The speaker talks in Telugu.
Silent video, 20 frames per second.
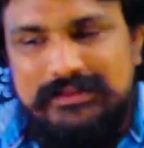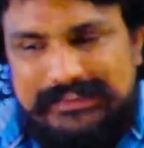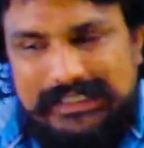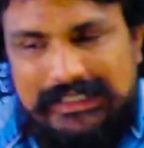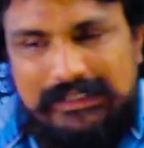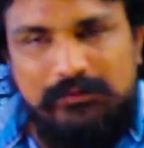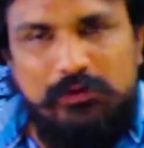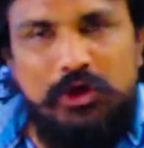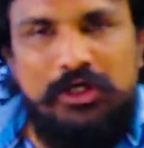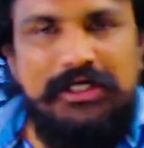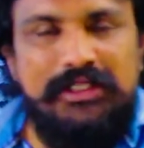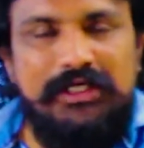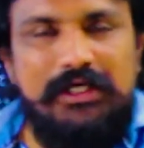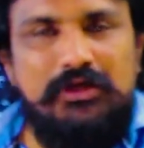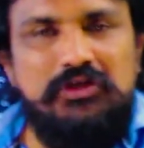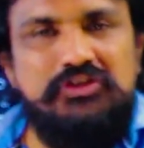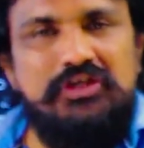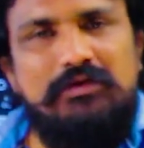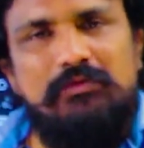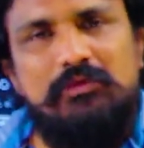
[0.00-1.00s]
జగన్మోహన్ రెడ్డి
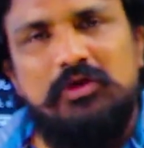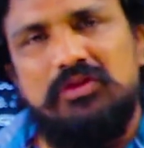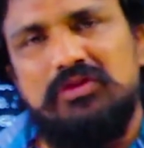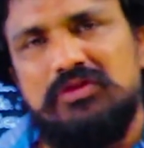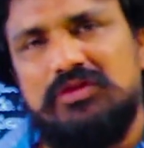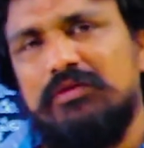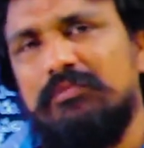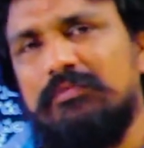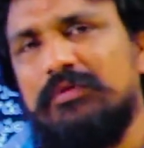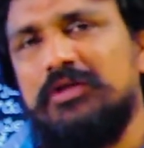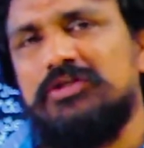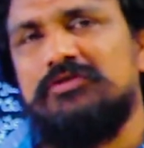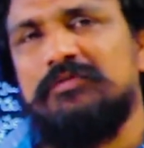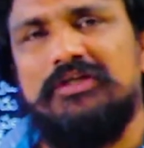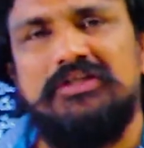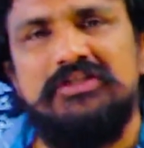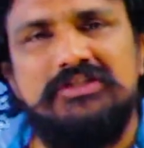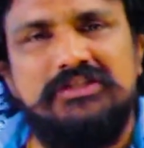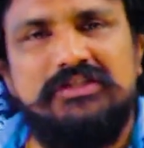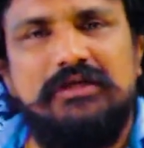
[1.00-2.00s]
గారు వచ్చాక మొత్తం బ్రష్
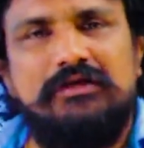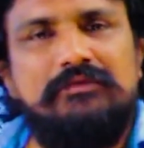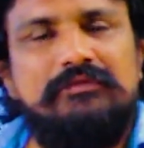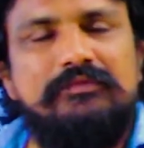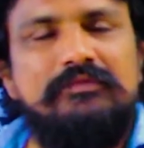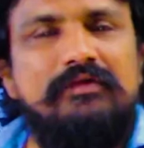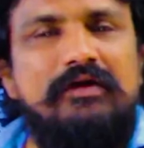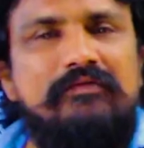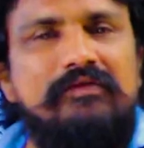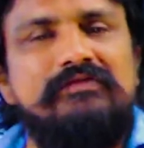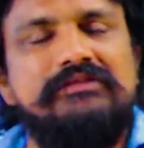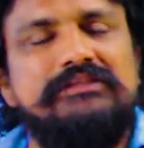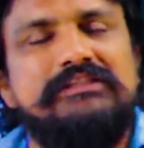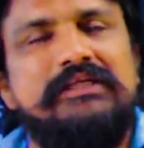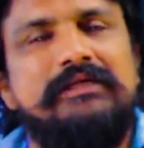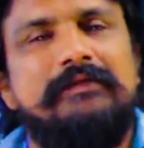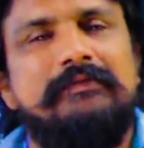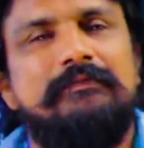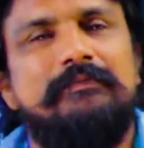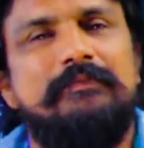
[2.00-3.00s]
పట్టించాడు ఆ
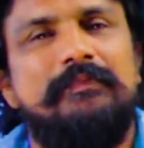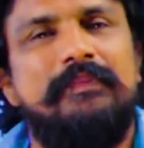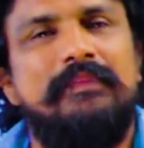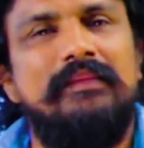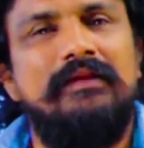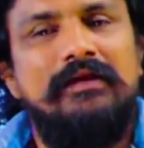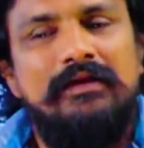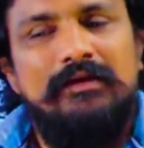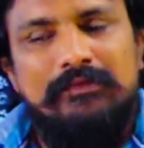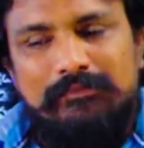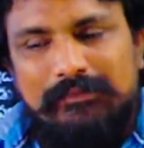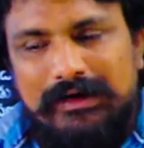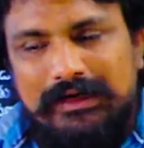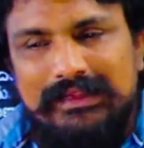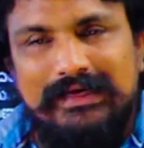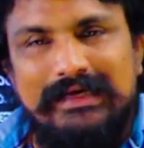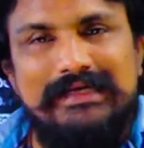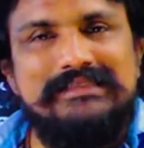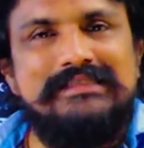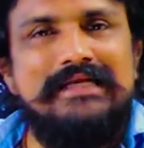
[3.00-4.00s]
వ్యవస్థను
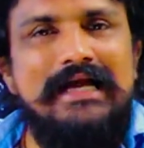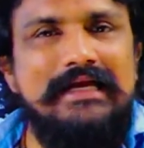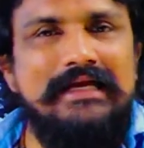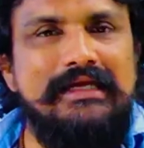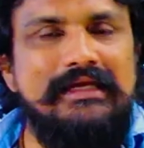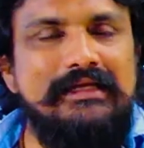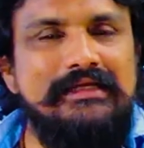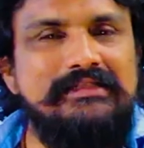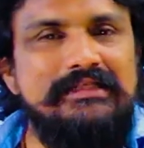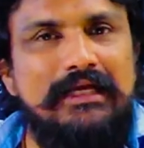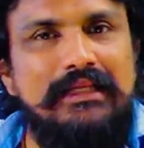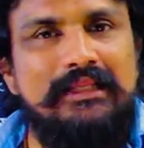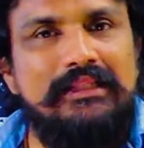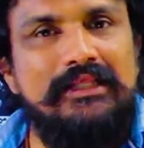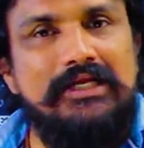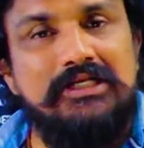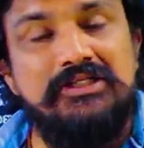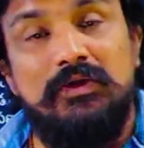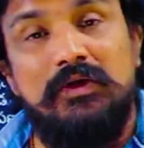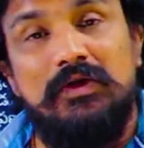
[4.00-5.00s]
మళ్ళీ ఆ స్థాయికి ఈసారి
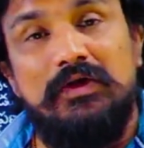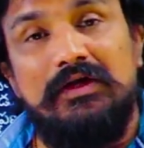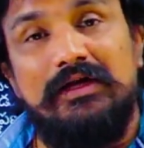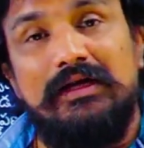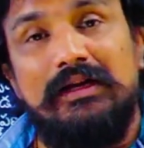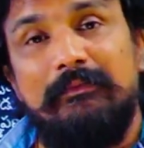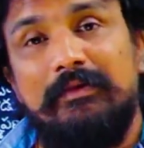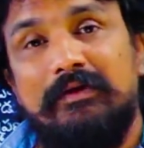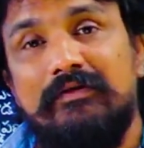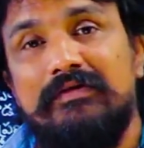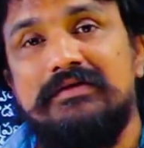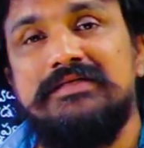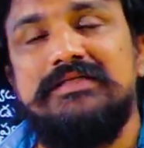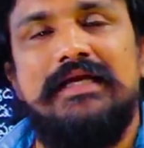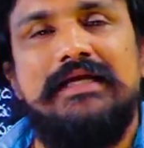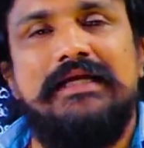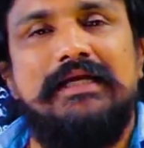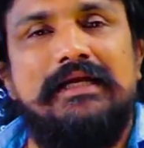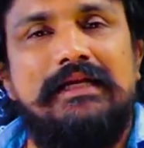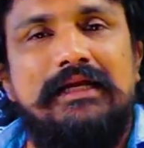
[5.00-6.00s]
దేశంలోనే నెంబర్ వన్
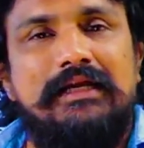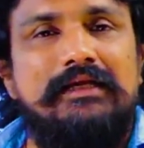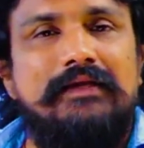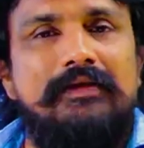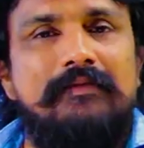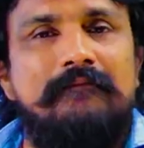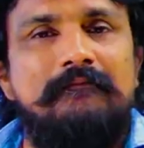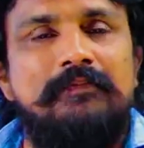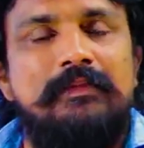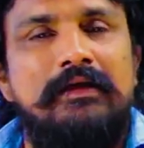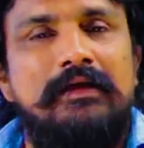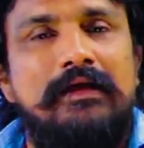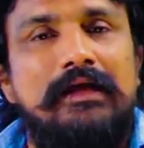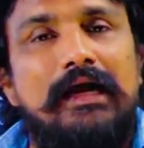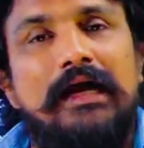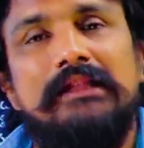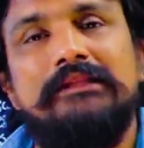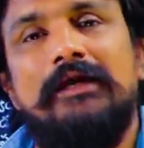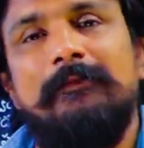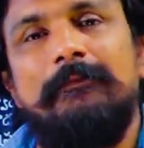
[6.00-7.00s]
స్థాయికి వెళ్ళాలి
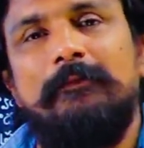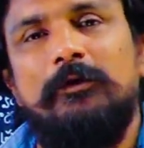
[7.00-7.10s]
ఆంధ్ర